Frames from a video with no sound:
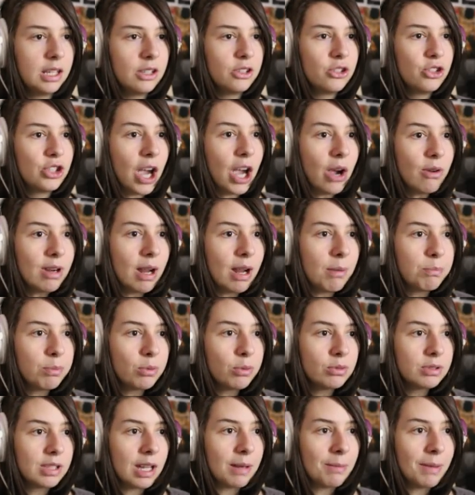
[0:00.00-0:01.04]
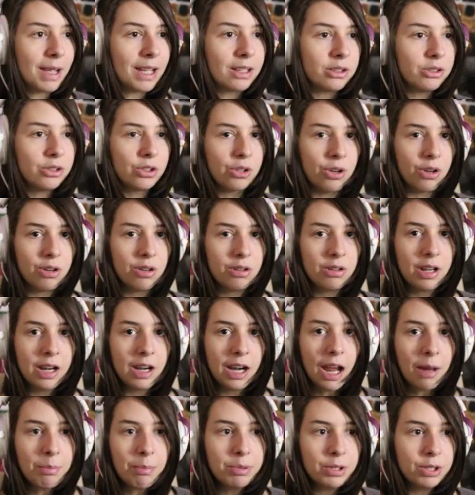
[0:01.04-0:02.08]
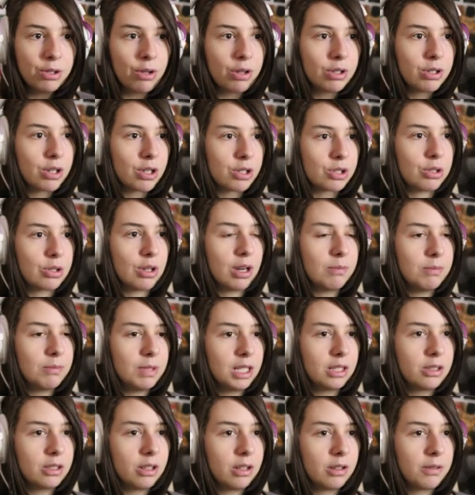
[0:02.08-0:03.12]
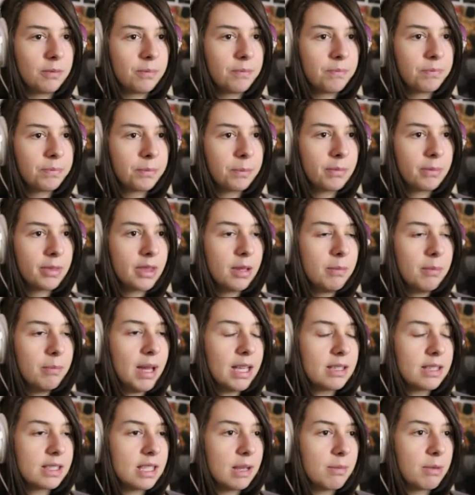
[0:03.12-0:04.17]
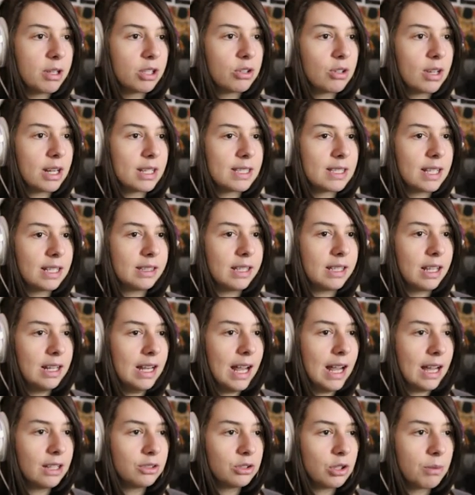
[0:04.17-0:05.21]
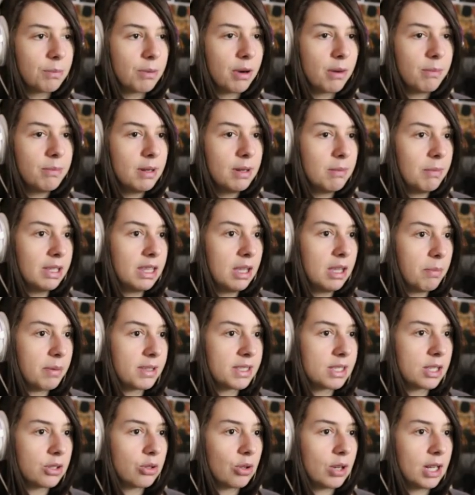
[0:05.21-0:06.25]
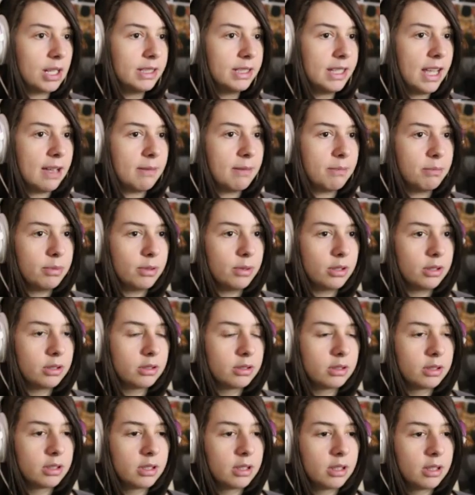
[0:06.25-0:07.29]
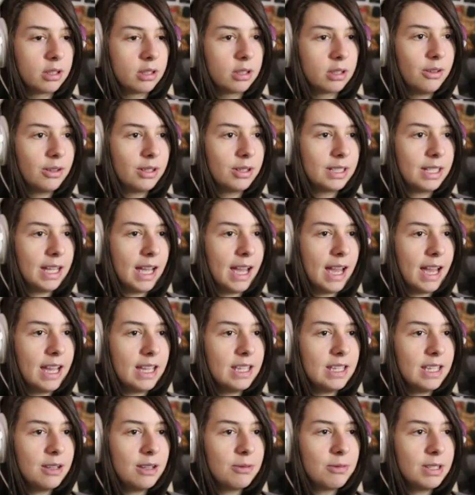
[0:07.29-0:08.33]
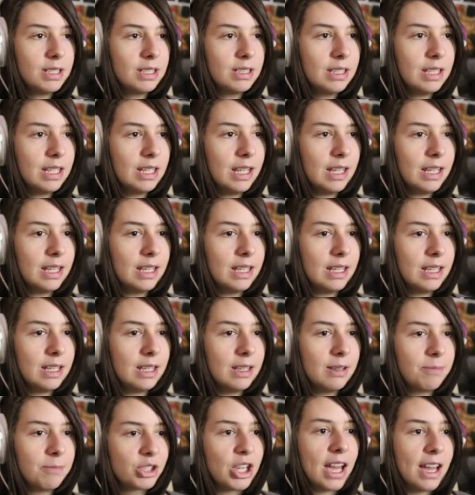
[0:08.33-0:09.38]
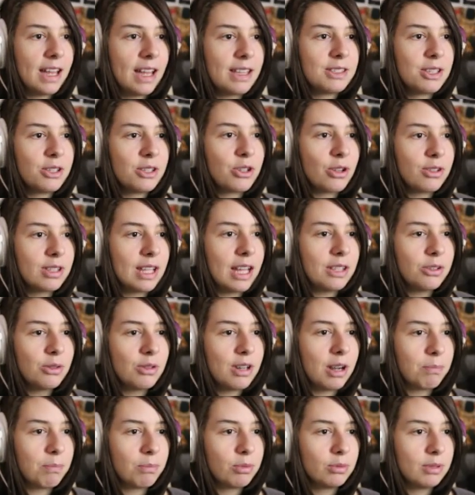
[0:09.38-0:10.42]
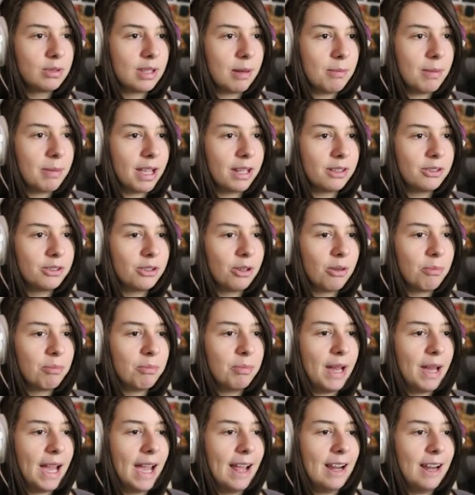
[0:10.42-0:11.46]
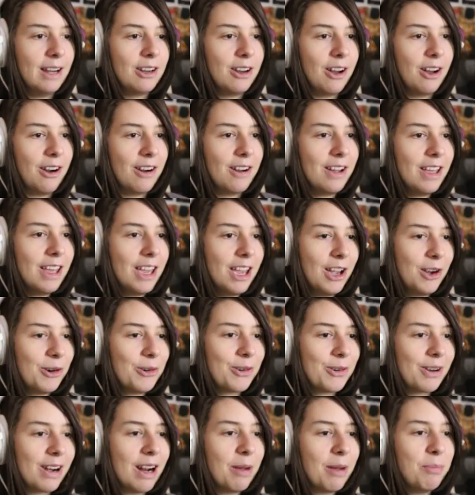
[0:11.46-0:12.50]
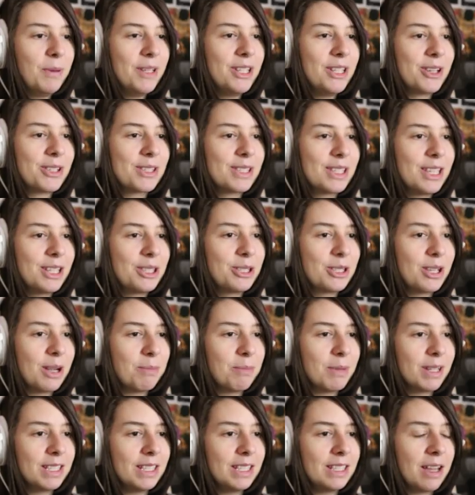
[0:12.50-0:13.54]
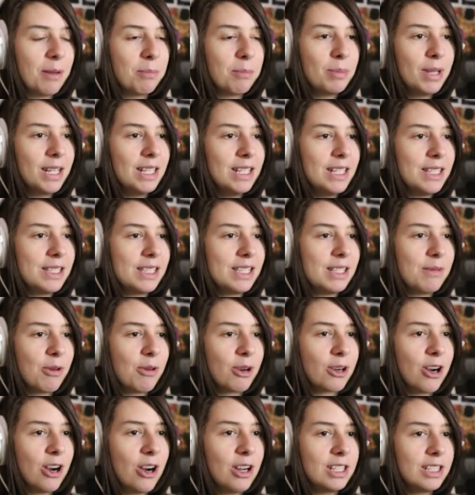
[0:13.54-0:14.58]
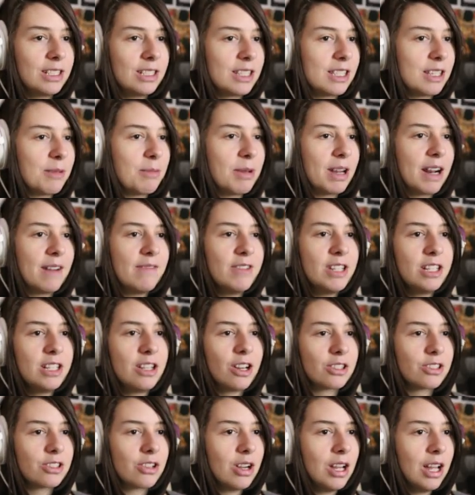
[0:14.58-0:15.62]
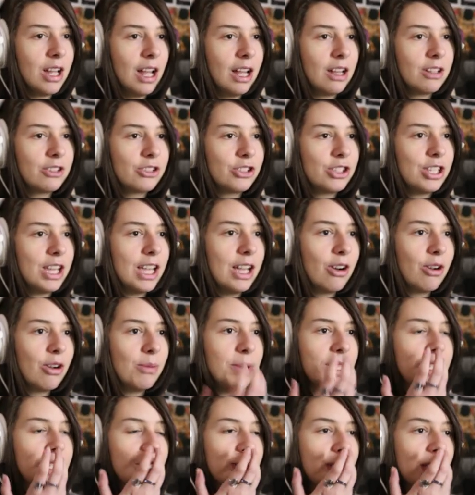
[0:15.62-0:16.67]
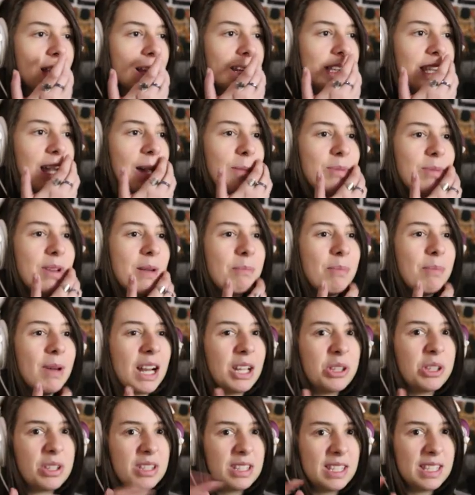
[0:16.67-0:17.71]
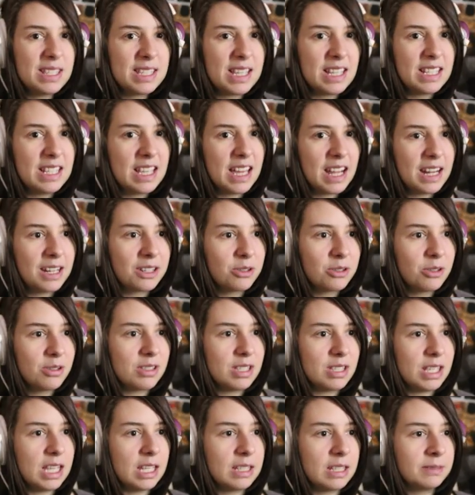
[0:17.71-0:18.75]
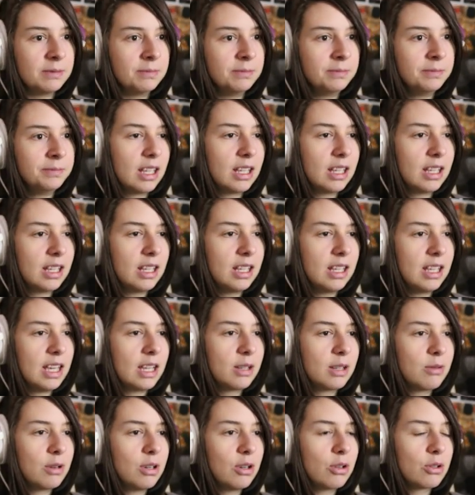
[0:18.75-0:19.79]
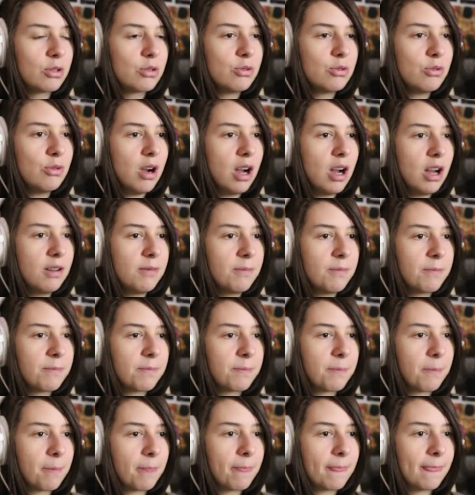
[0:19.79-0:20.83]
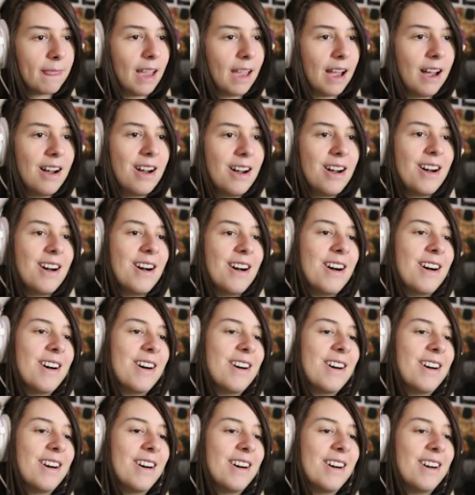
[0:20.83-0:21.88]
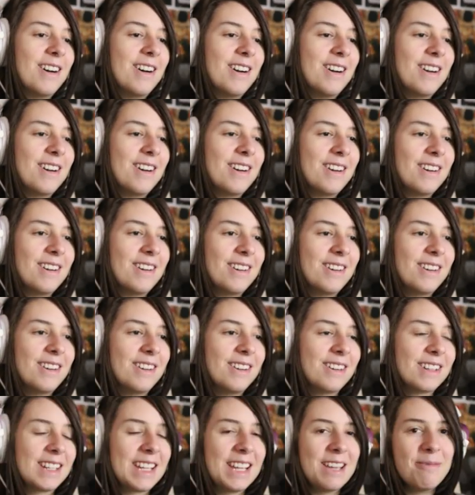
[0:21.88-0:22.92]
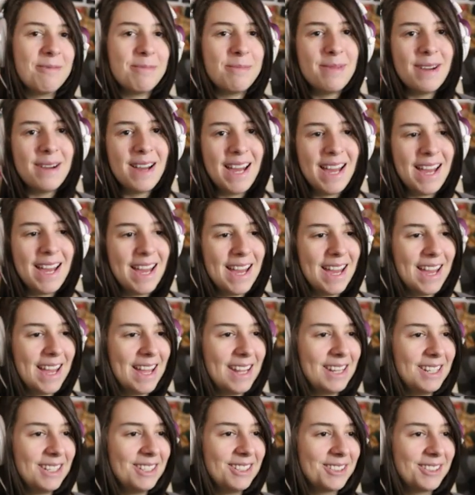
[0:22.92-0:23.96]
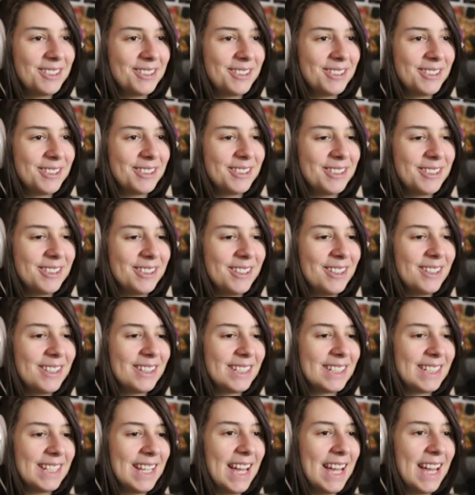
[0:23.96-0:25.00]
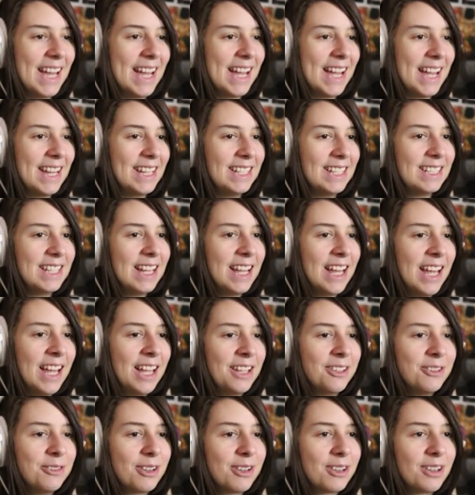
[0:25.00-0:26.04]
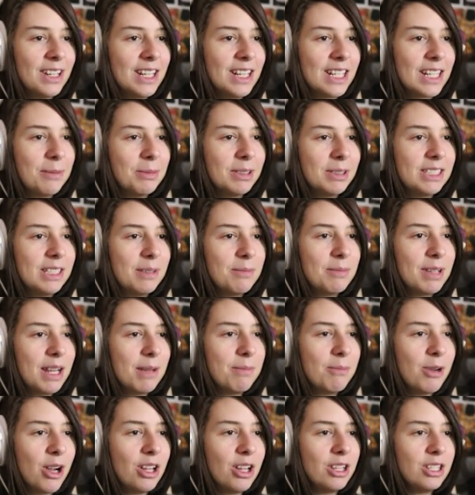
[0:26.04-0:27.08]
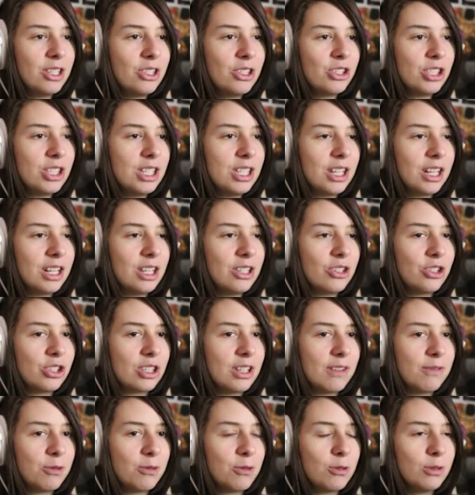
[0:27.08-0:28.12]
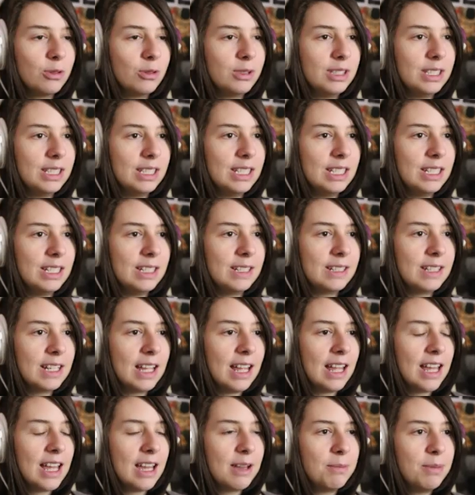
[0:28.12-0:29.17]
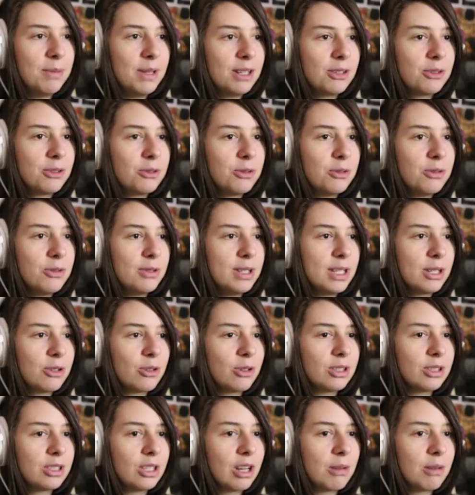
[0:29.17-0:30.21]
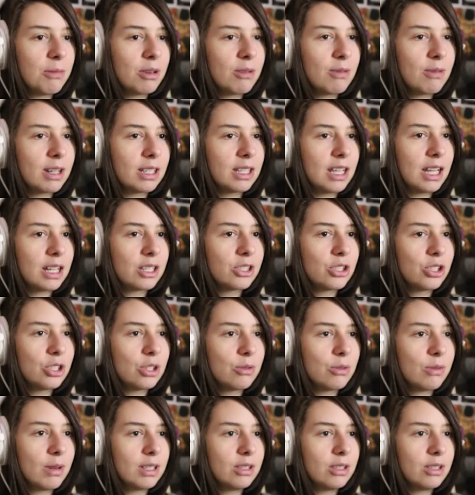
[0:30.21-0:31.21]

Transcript: Già un appuntamento. Rapido il nostro amico. Beh, stiamo ancora saltellando, probabilmente è passato ora il tempo. Ok, quindi cioè, si sono dati un appuntamento, bello, un rapido schizzo a matita, bellissimo Collins, meraviglioso. Cielo, mi chiedo da chi abbia imparato a disegnare così. E quello suo? Ah, che bello, ok. Due collegamenti mnemonici ricevuti, per cui continuiamo a guardarci qua